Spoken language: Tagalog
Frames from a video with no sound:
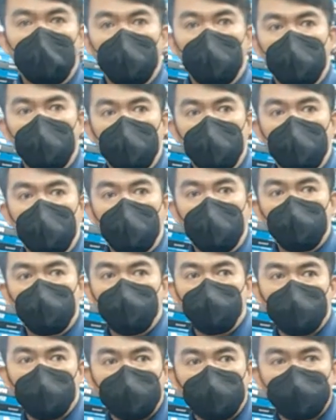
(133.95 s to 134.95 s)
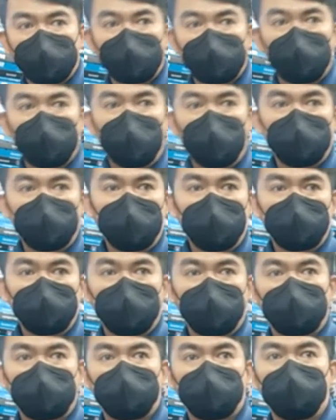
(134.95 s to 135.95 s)
Ah, yung mga sis lady,
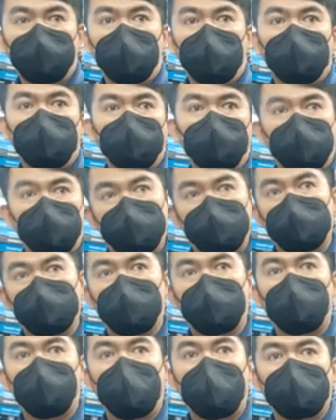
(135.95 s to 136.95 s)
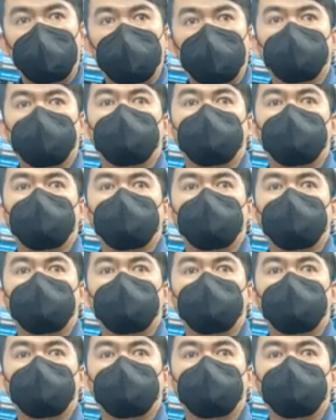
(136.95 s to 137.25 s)
sis man, masisipag.